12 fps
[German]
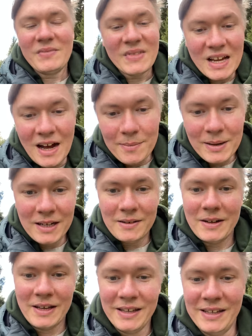Aber
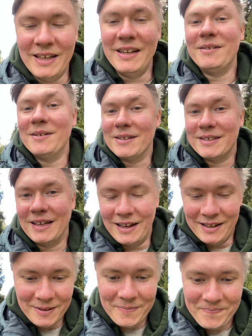jedem das
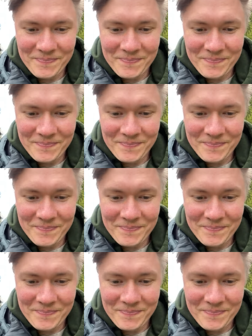Seine.